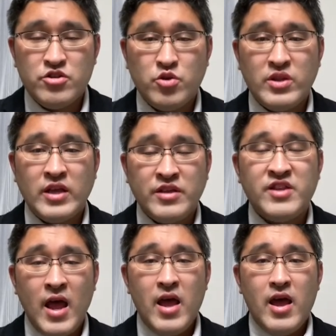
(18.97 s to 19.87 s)
そういった日で
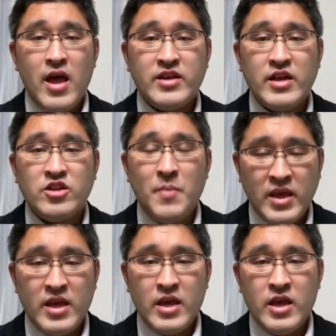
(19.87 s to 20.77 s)
すね、えー、記念す
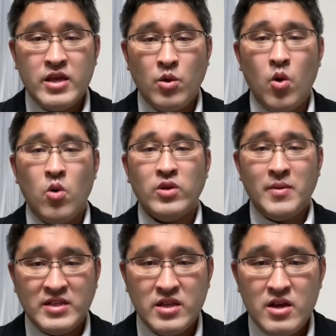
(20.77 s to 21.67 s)
べき人とな
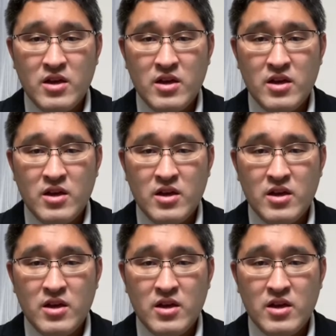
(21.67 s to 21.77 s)
ります。